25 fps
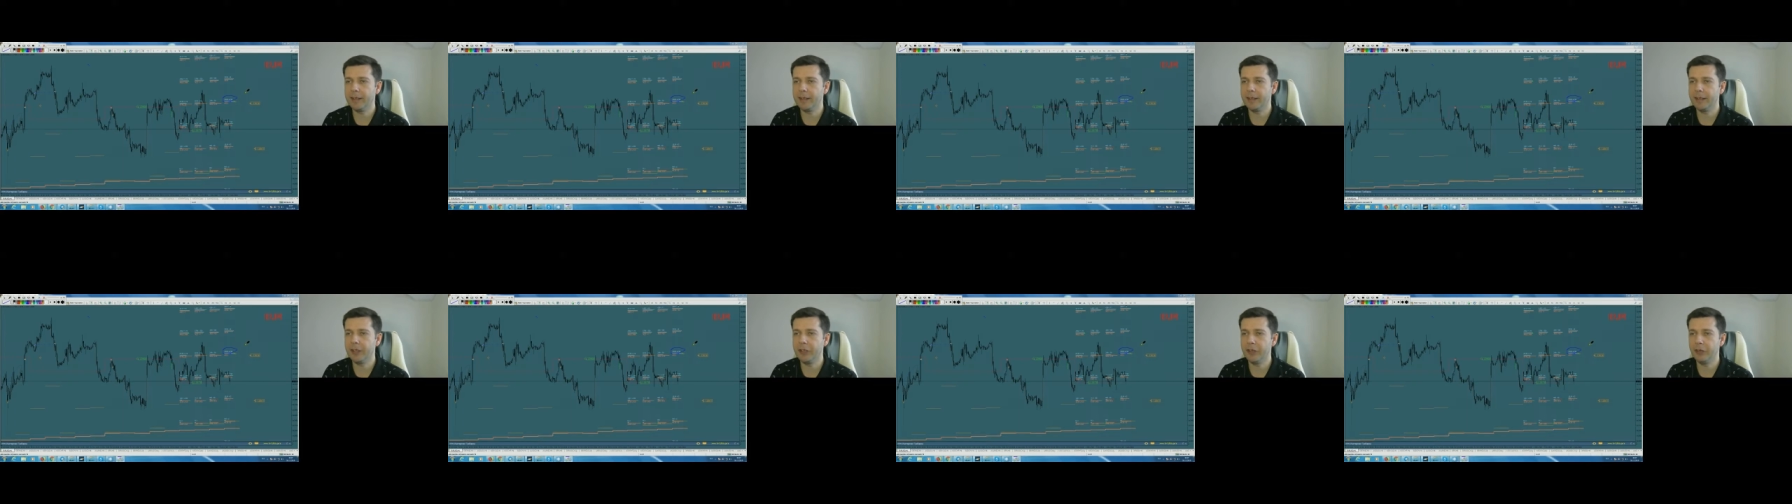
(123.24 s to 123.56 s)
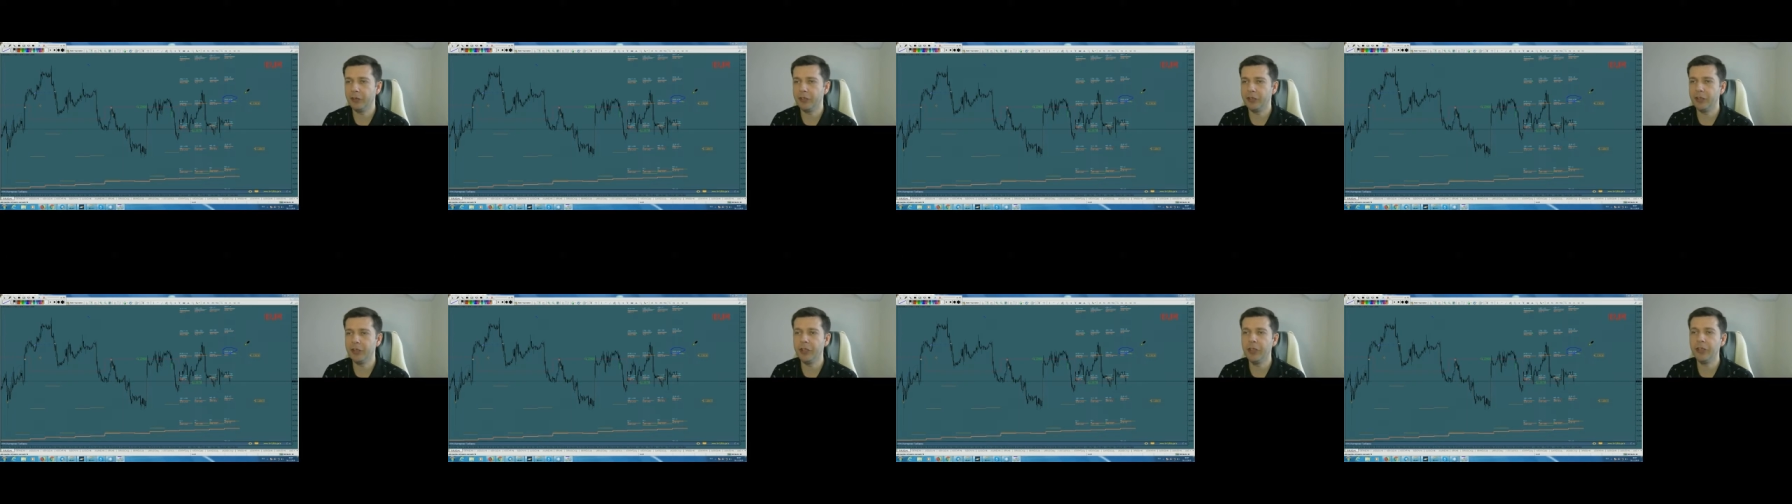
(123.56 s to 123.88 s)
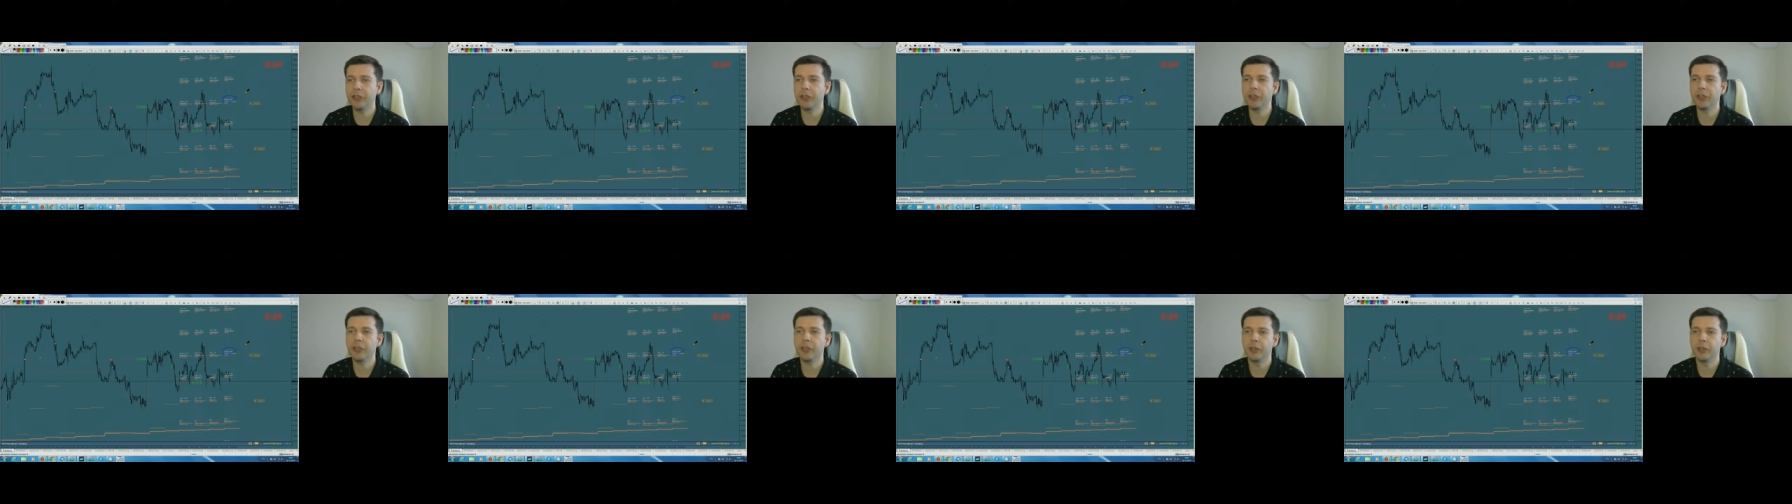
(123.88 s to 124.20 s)
оценивать
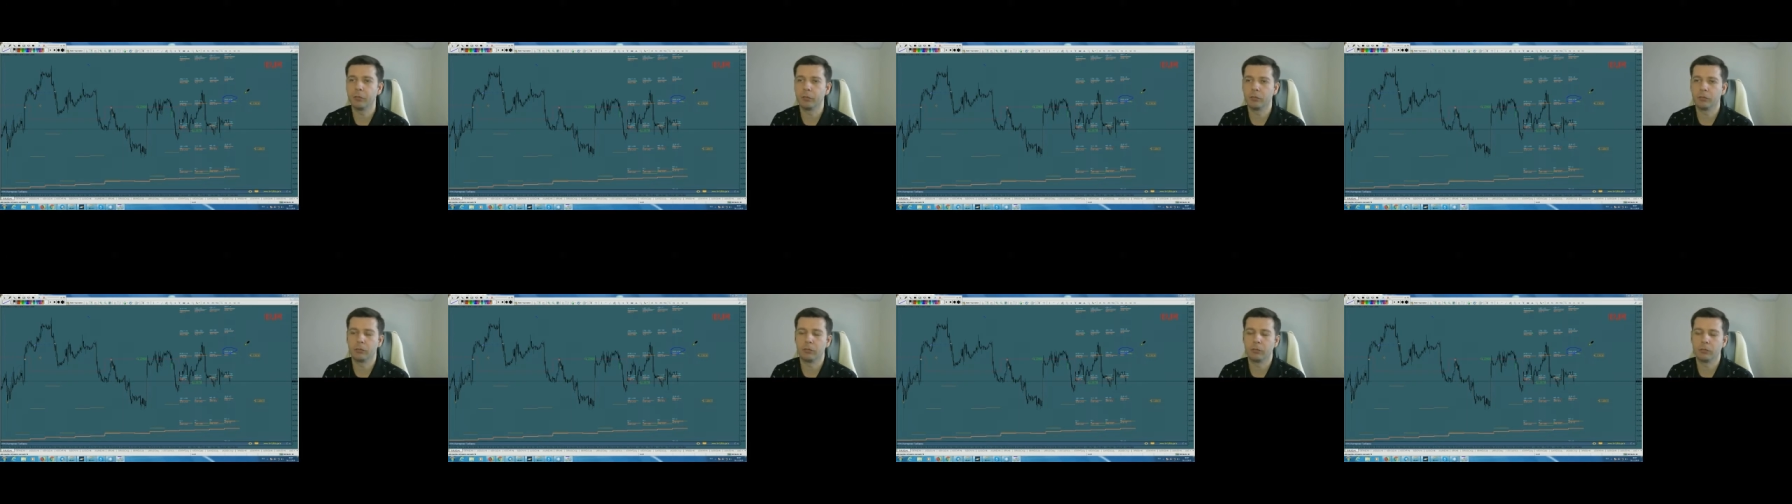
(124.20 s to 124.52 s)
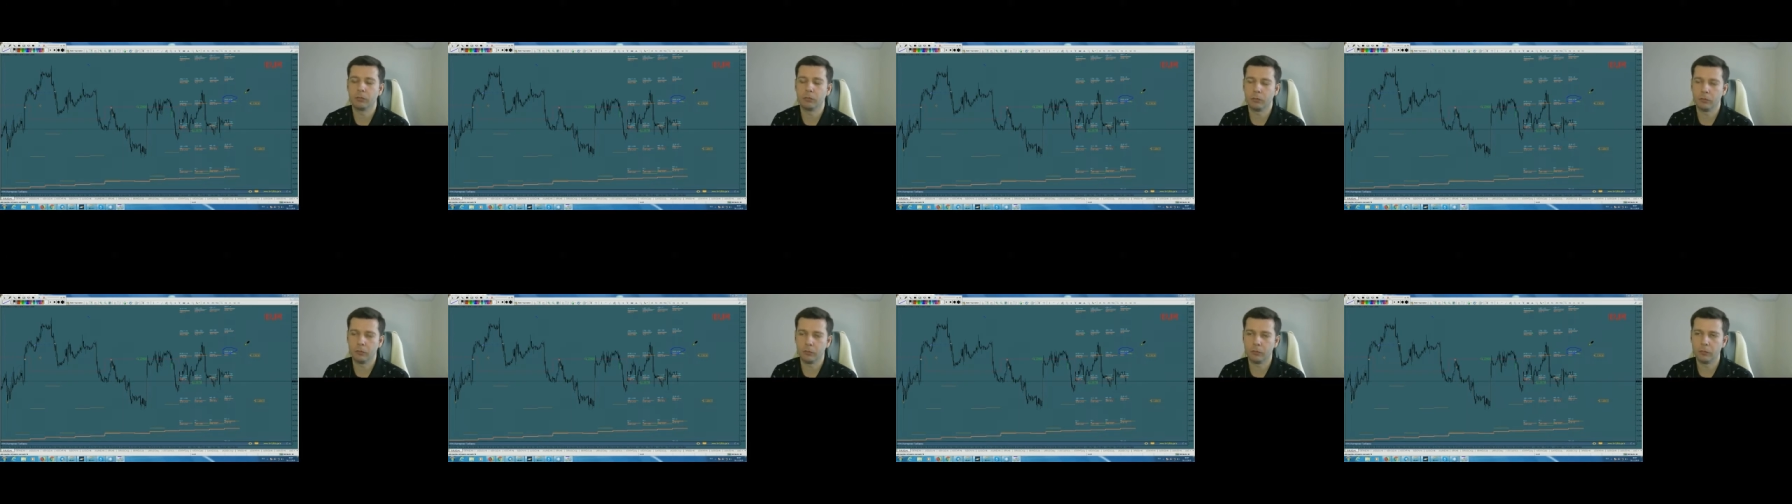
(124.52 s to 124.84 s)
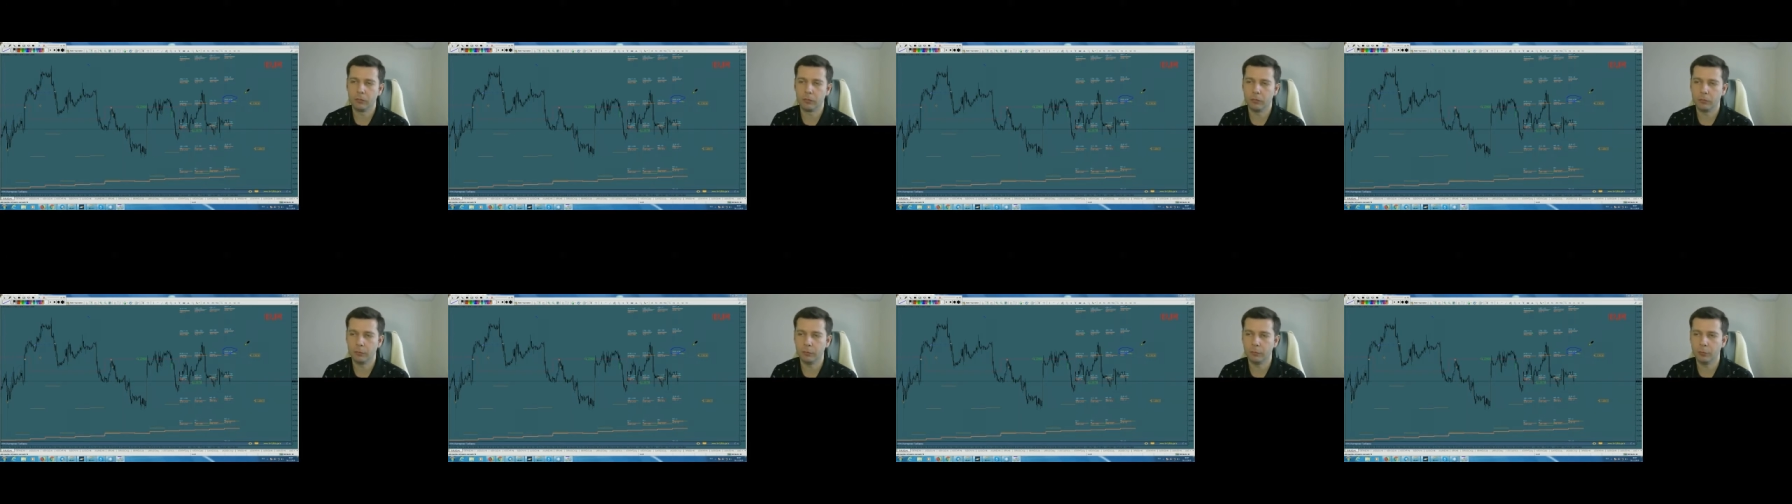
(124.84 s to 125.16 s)
риски
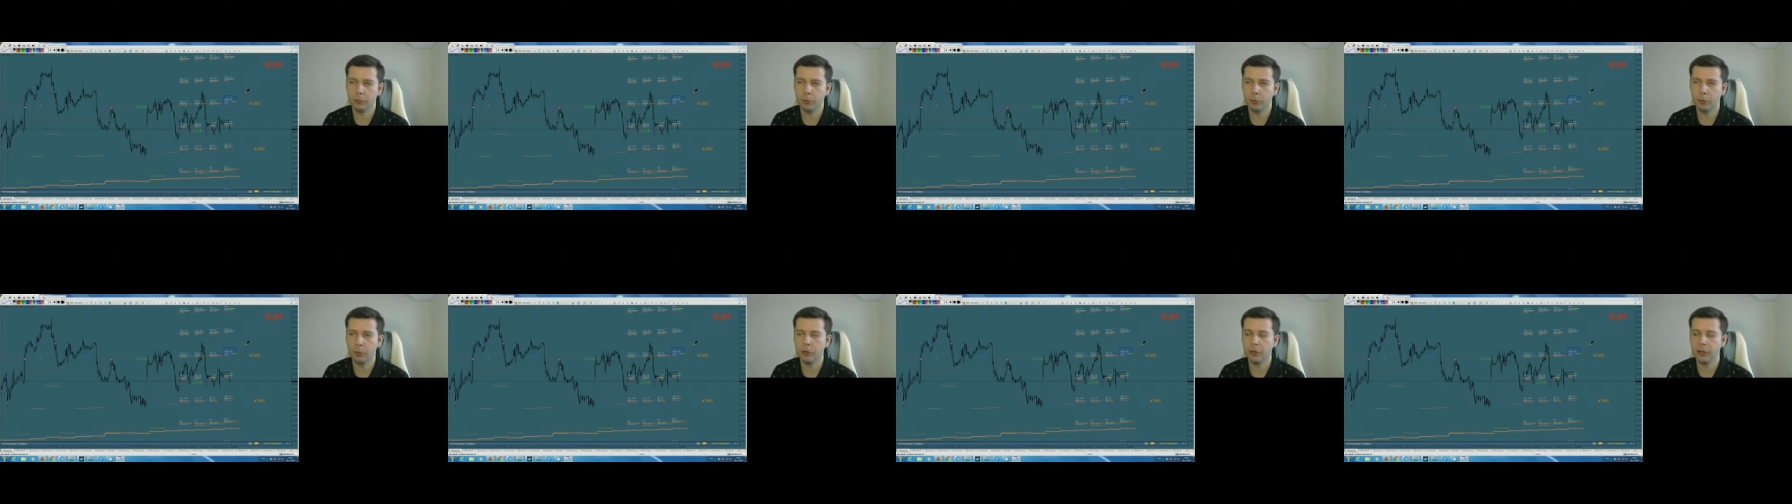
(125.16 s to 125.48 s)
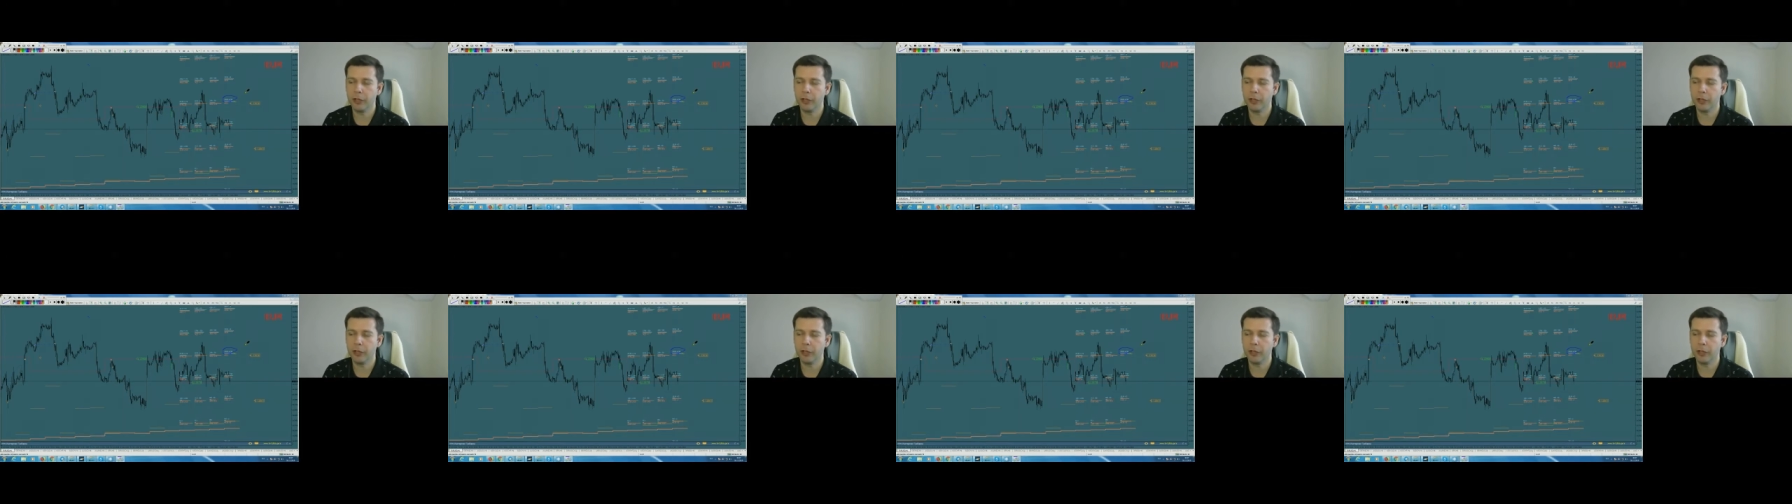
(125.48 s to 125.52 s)
по